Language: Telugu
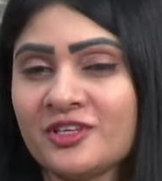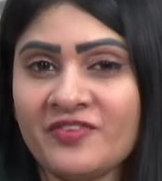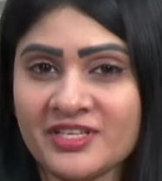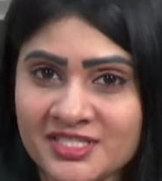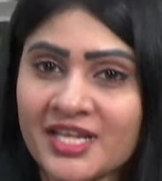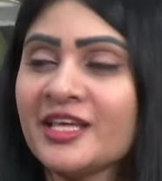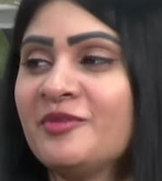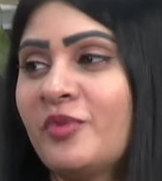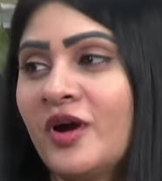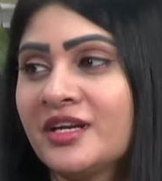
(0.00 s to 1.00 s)
సో ఫస్ట్ అదే
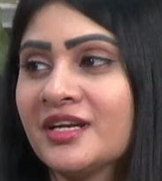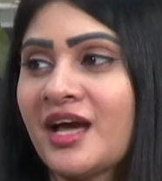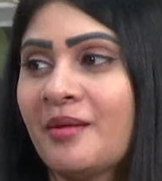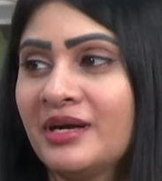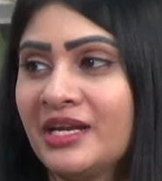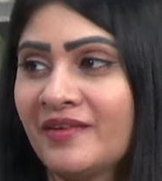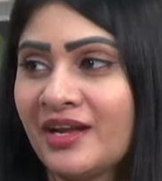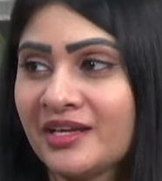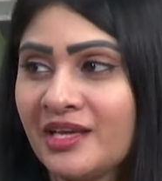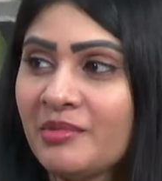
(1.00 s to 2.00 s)
ఇంపార్టెంట్ కాబట్టి
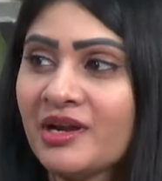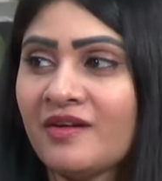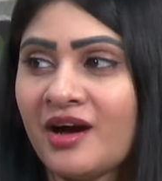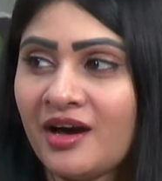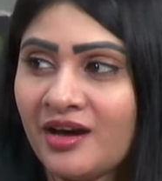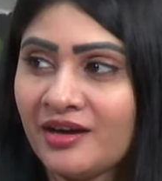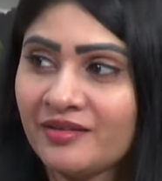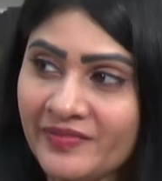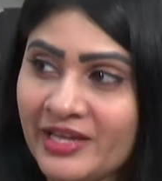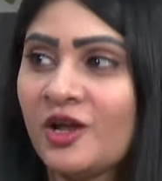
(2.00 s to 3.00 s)
వాళ్ళకి మనం ఆ
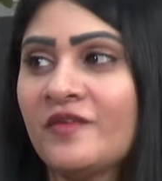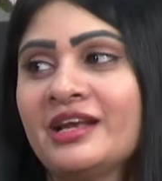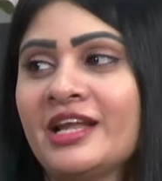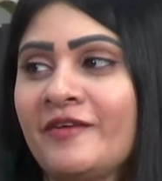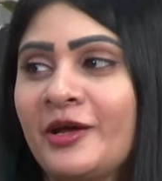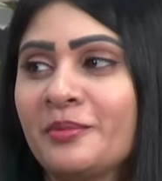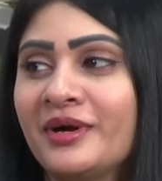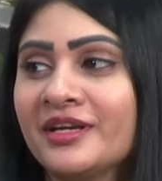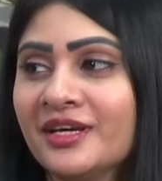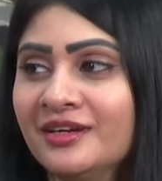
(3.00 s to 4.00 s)
వేలో వెళ్ళాం
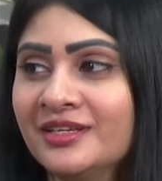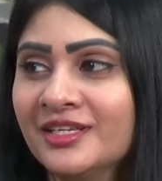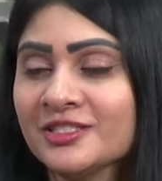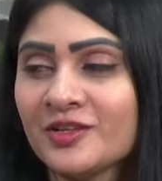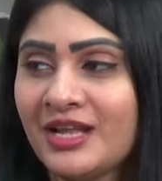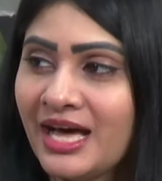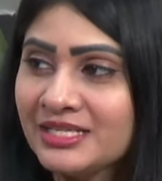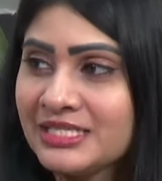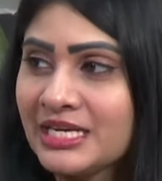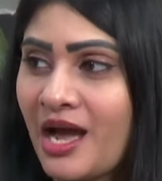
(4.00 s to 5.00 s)
అనమాట సో
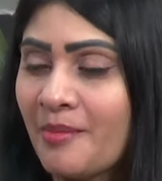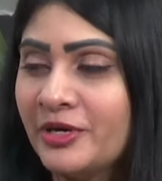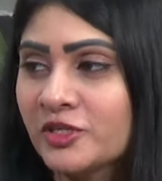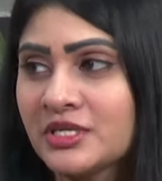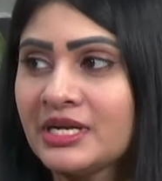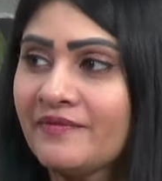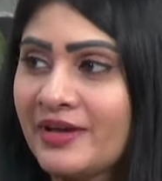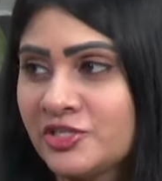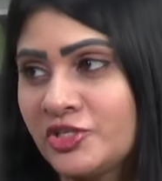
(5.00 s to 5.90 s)
లాస్ట్ డే కాబట్టి ఒకసారి రివైజ్